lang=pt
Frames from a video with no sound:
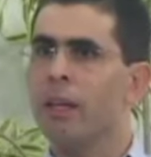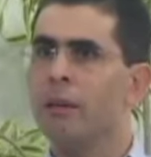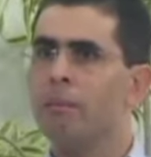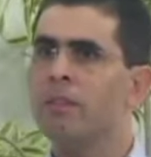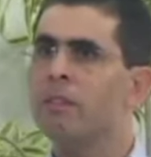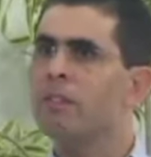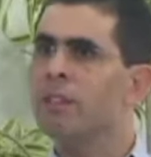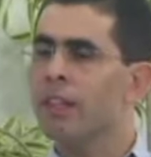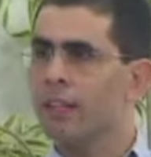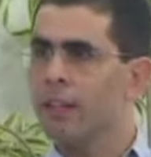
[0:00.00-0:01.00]
é preciso
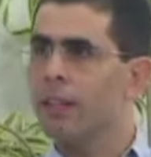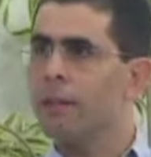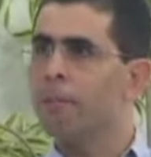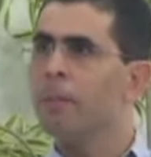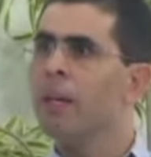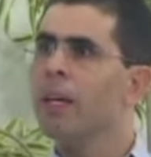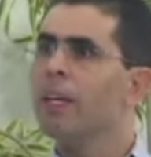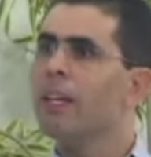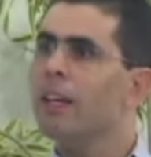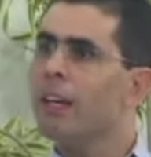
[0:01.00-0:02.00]
entender
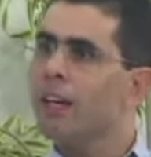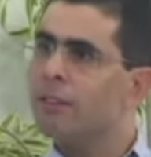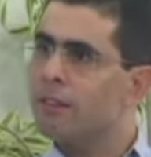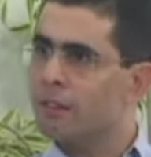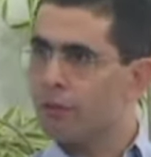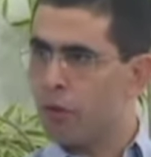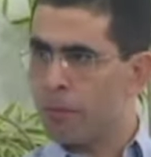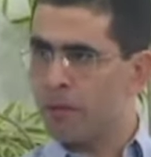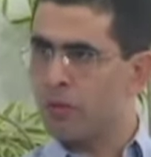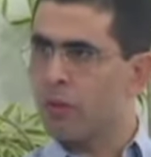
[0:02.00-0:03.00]
que essas
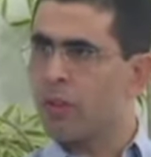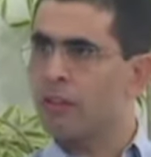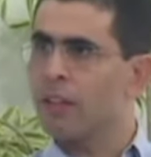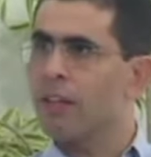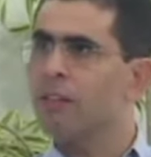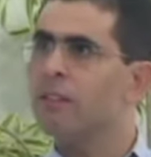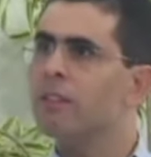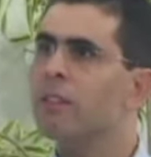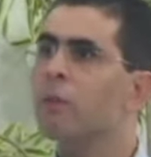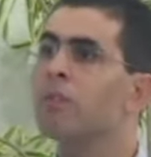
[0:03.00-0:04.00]
informações elas
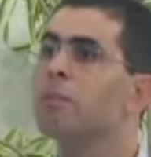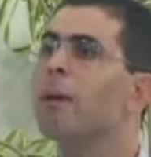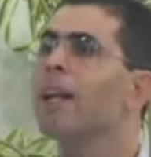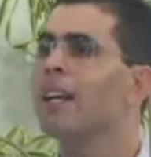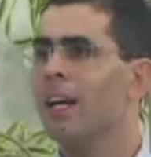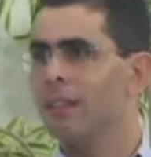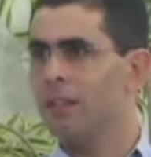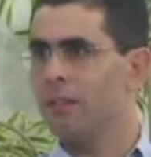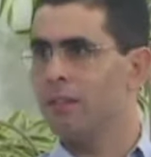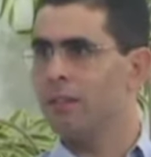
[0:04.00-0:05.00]
estão
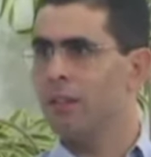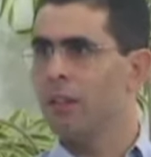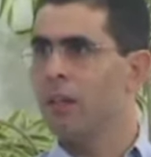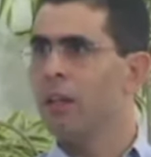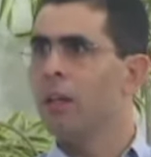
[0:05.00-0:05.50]
espalhadas.